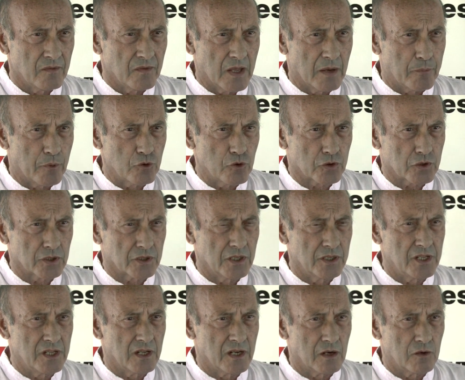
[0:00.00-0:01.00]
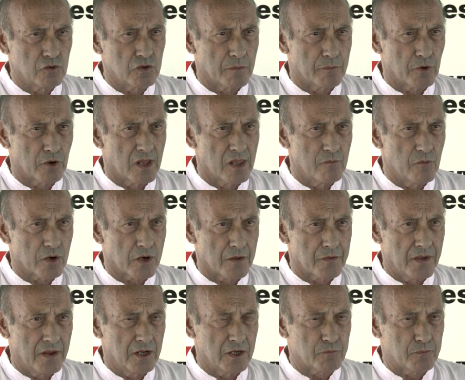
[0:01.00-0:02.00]
de apoyos que tenía la lucha por la
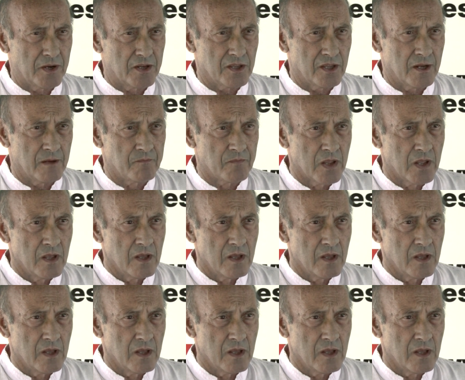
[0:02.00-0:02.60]
democracia en España